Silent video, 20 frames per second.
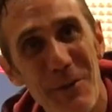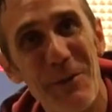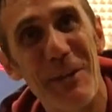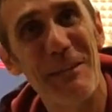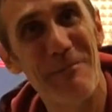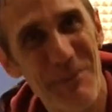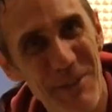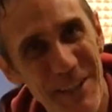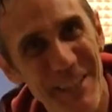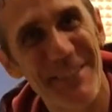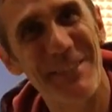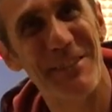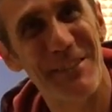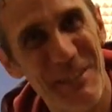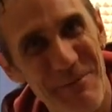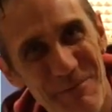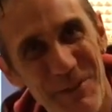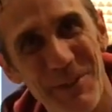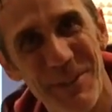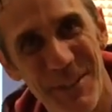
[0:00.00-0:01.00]

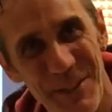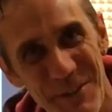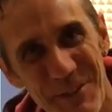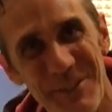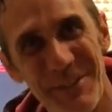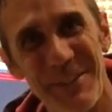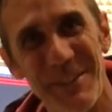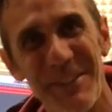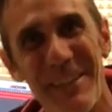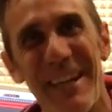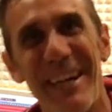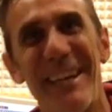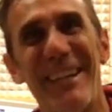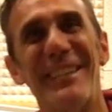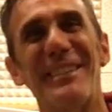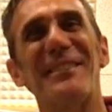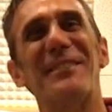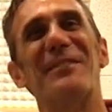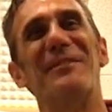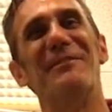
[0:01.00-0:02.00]
collaborazione possa
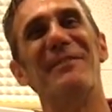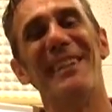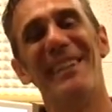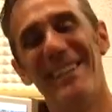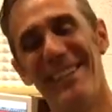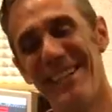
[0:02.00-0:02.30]
continuare. Insomma.